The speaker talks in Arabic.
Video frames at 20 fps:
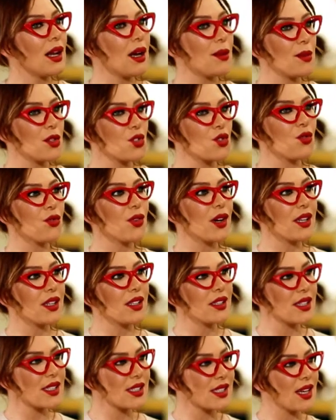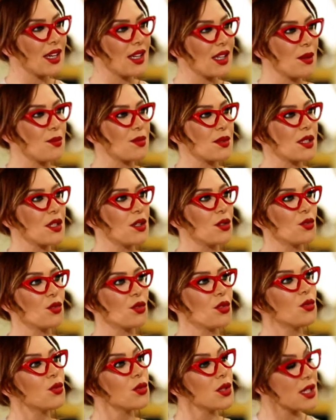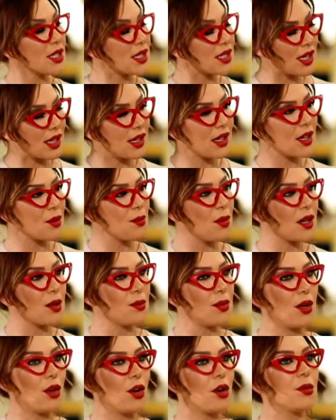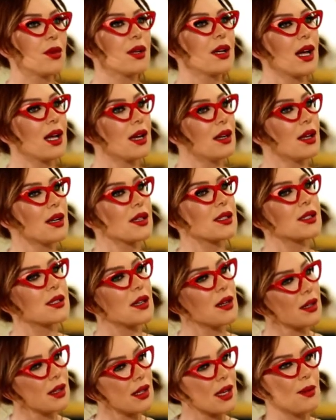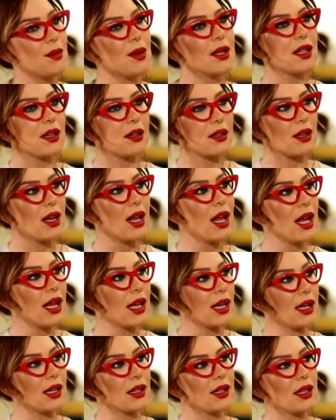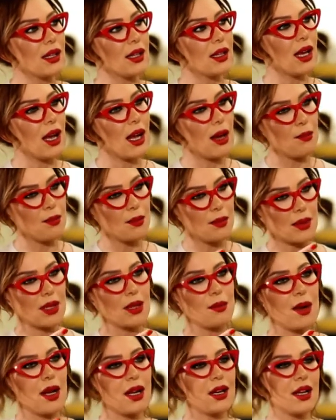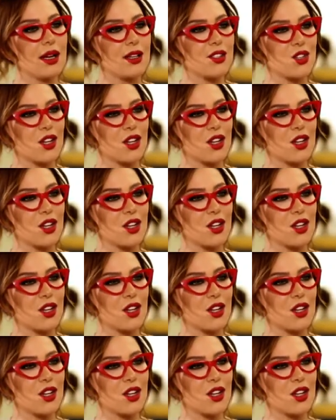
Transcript: لا ما نشوف غير النساء لابسينهم والنساء الكبار بالعمر هلا صار كمان يعني عم مثل ما هلا